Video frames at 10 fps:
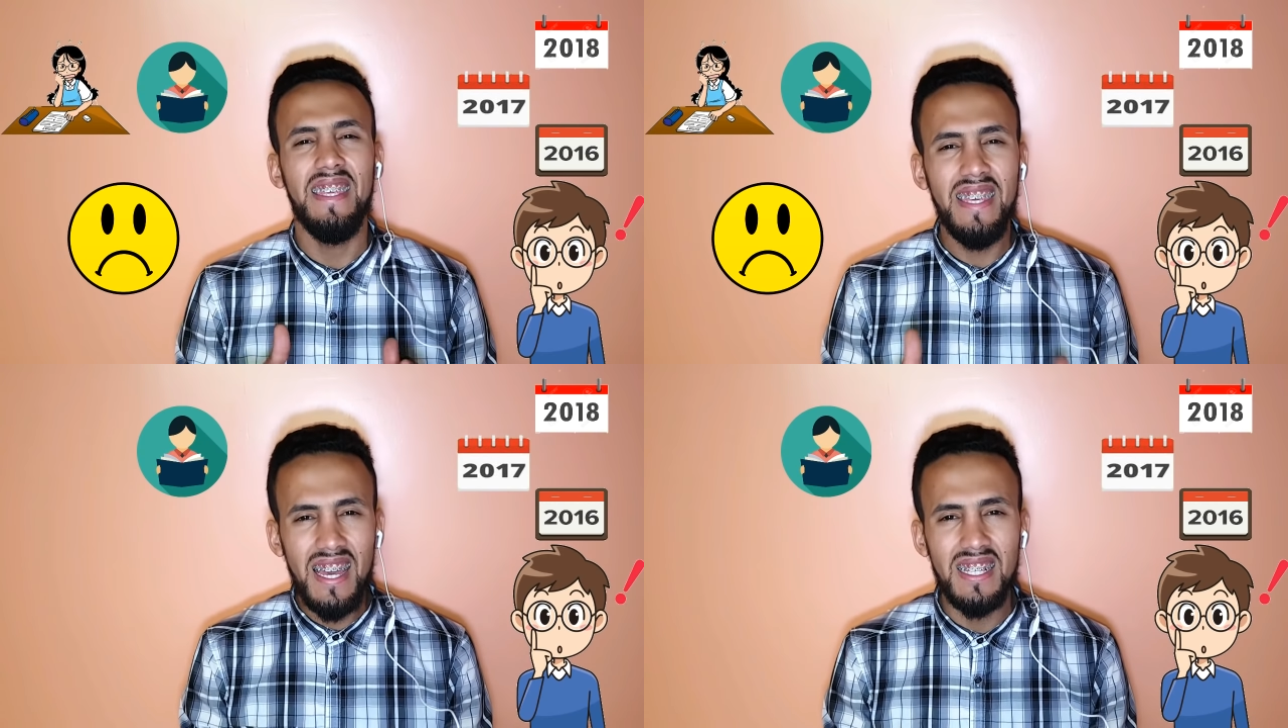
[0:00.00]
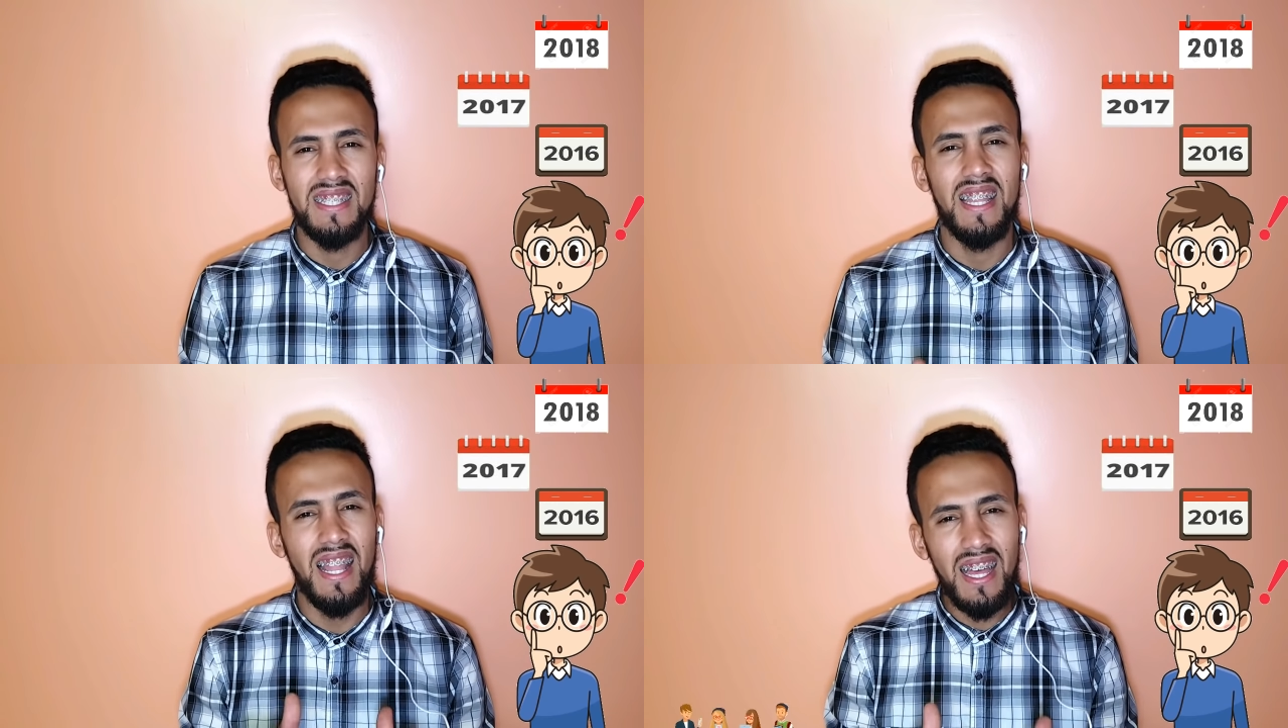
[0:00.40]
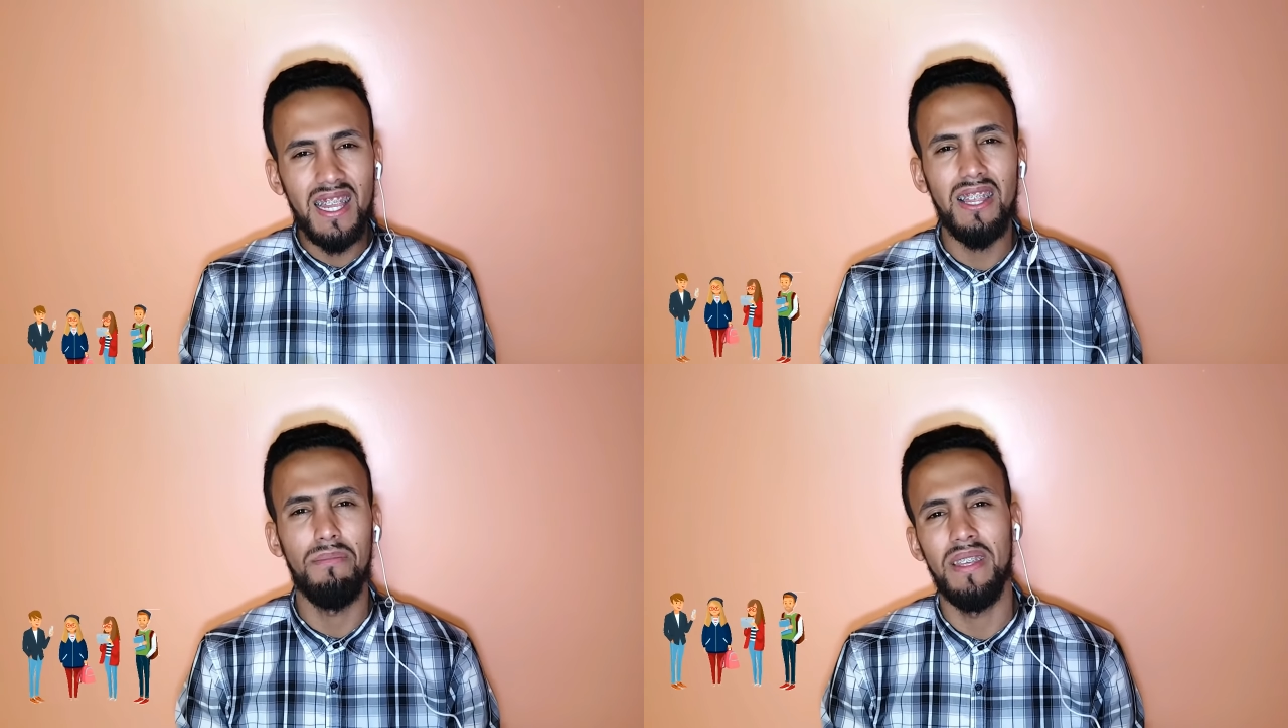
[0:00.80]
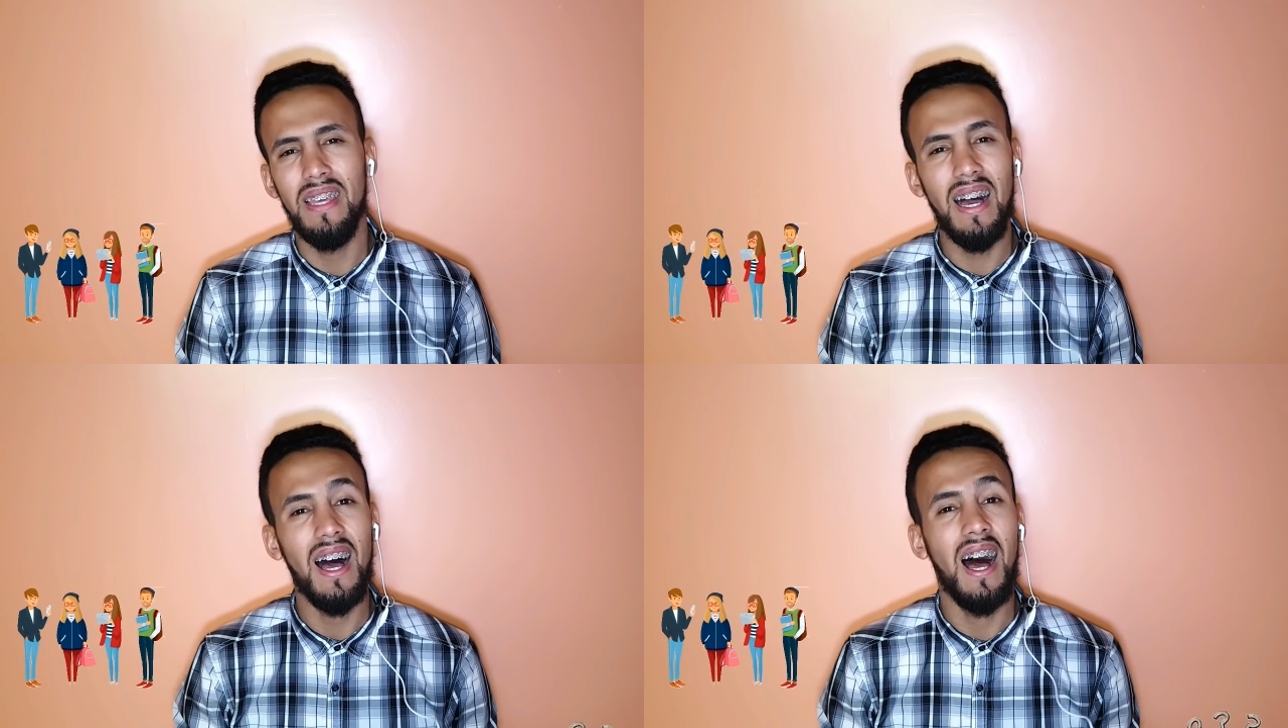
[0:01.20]
ياس
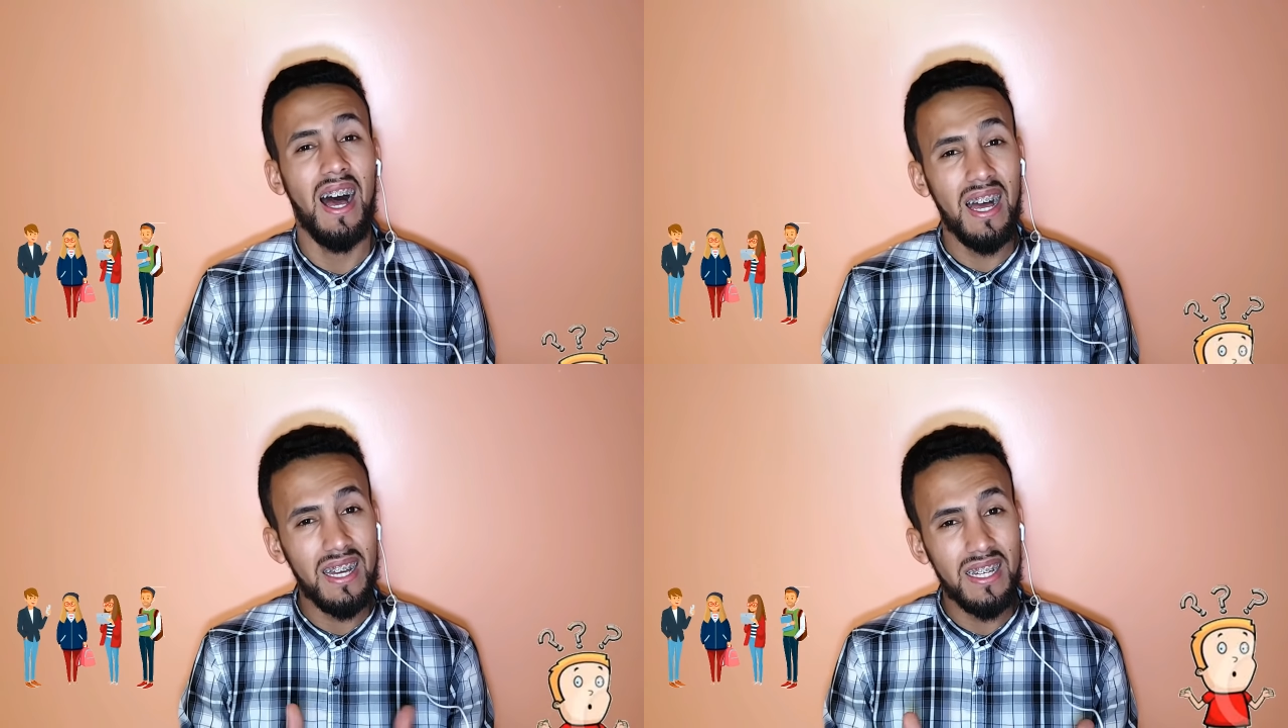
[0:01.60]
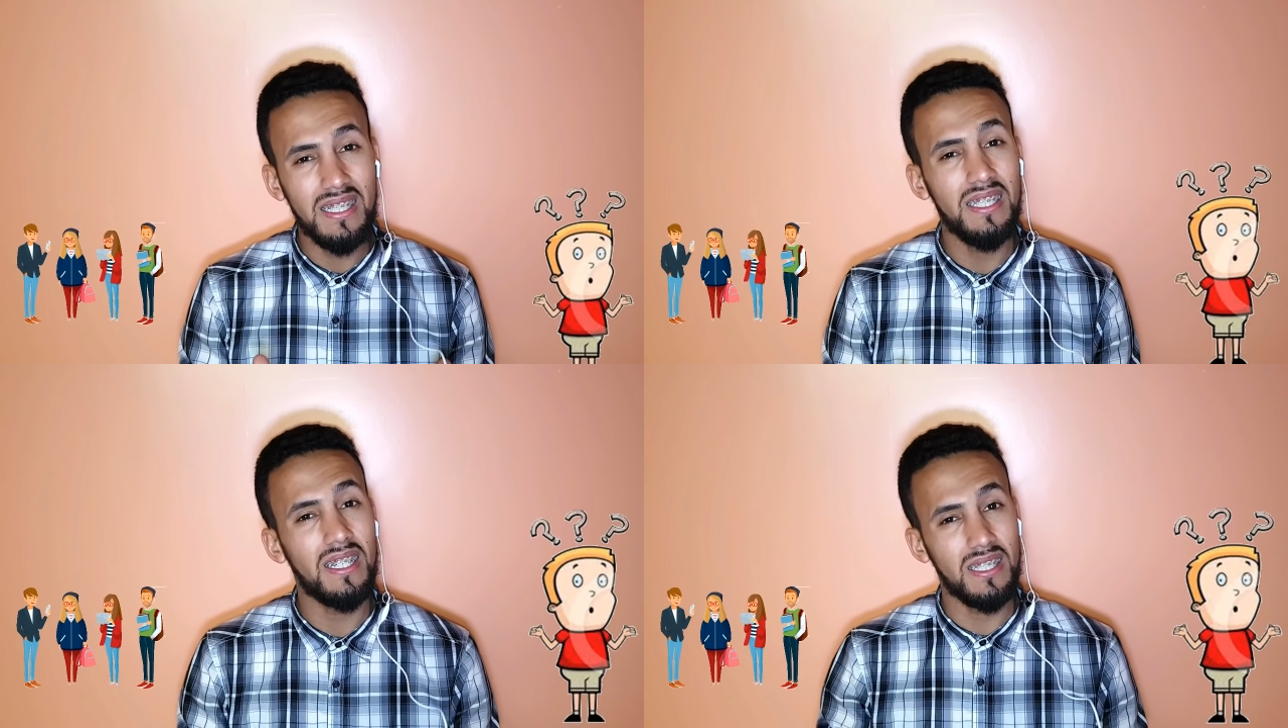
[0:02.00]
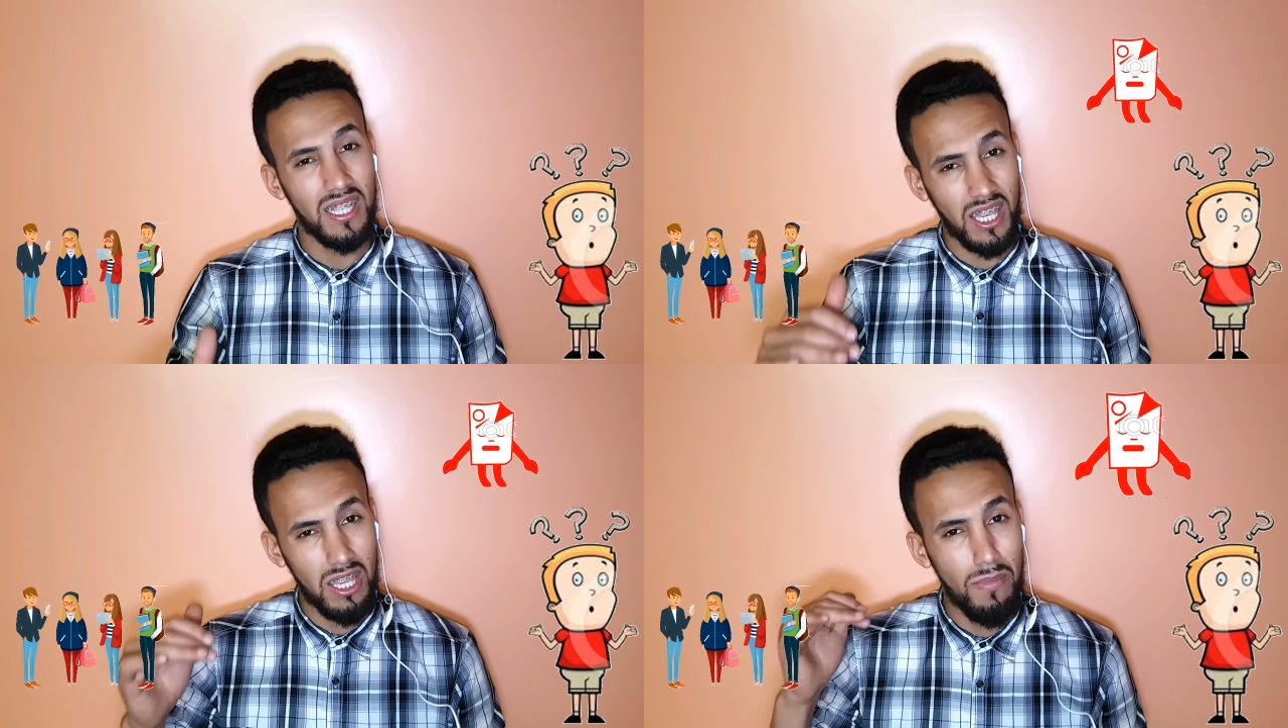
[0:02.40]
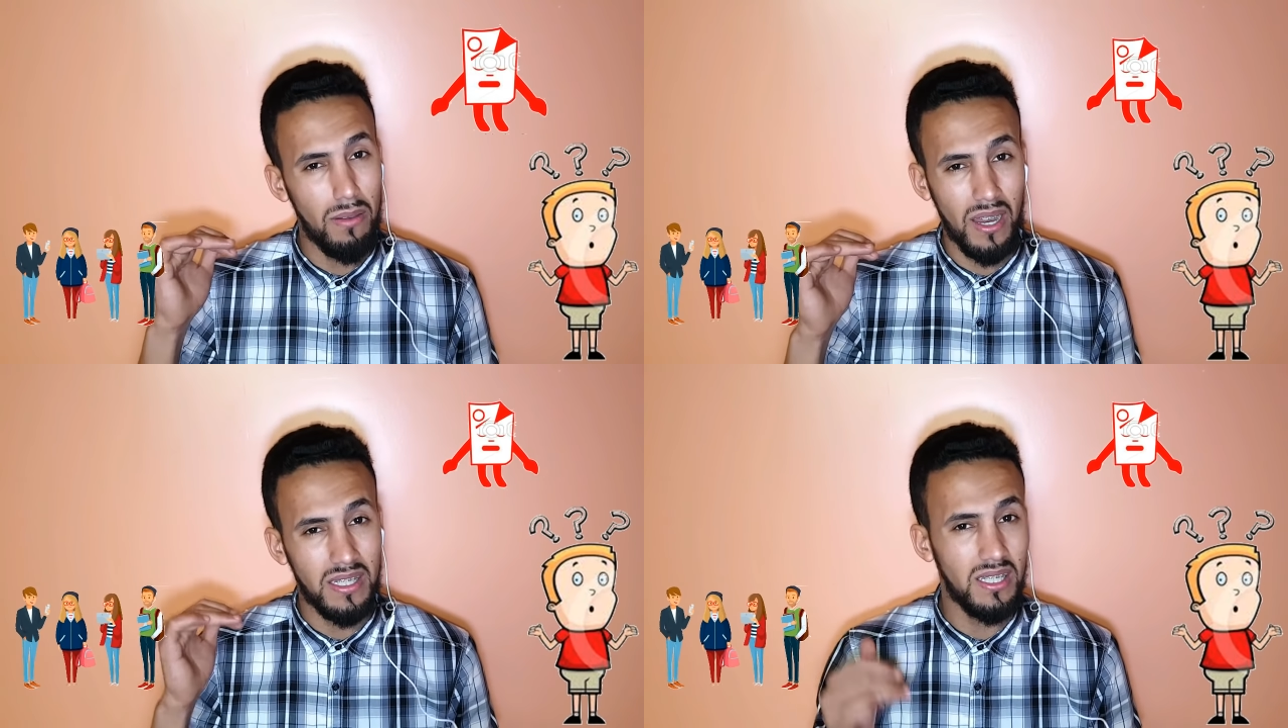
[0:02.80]
الاغلبيه هكا تيدير التقييم
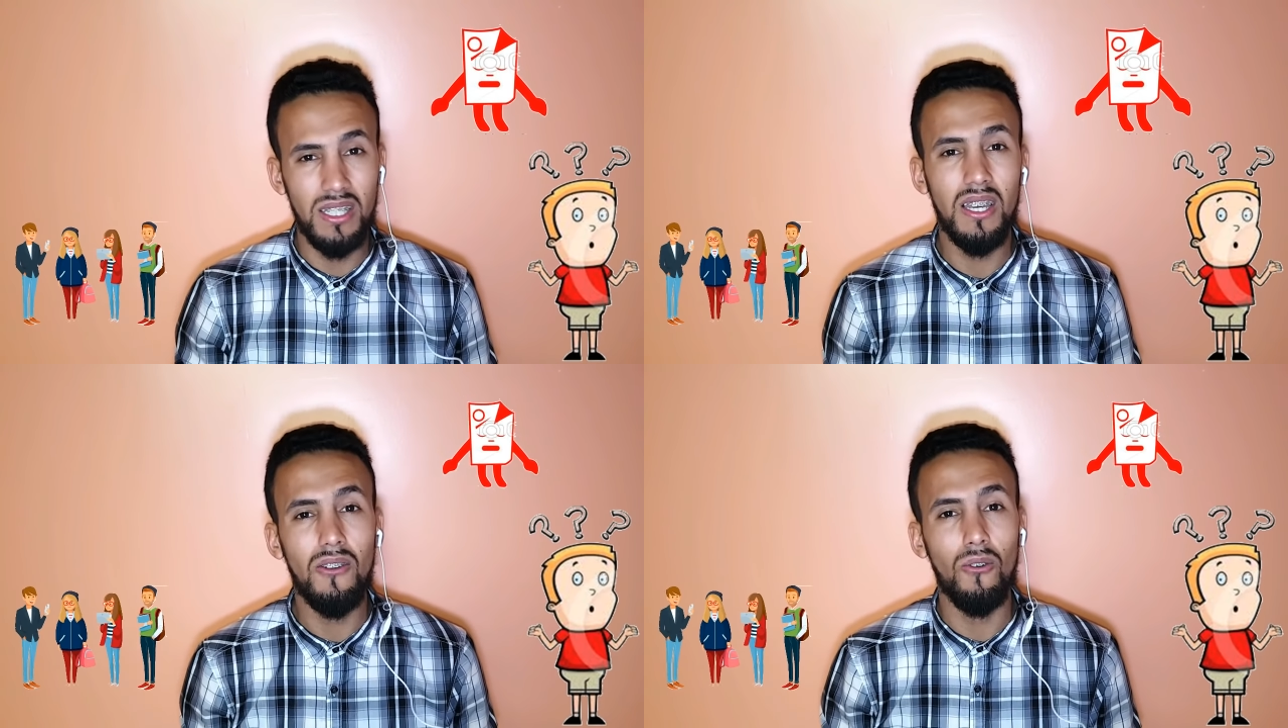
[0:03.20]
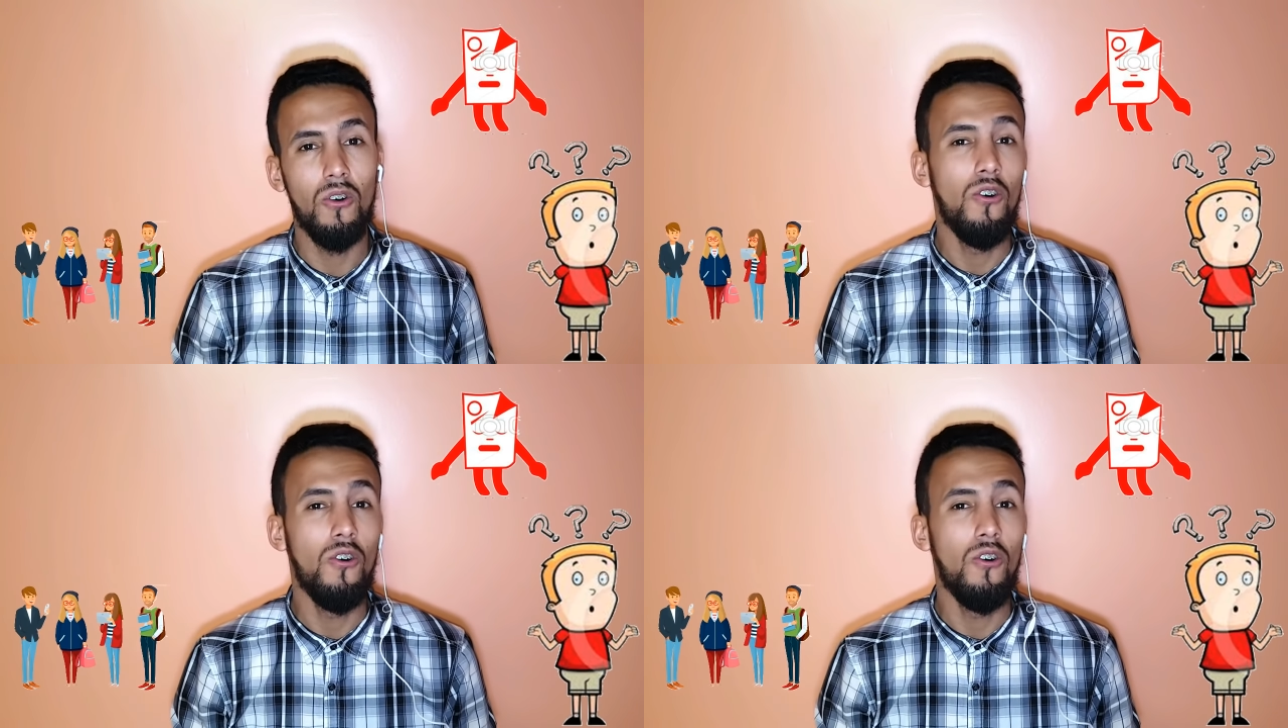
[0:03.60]
الماضي ديالو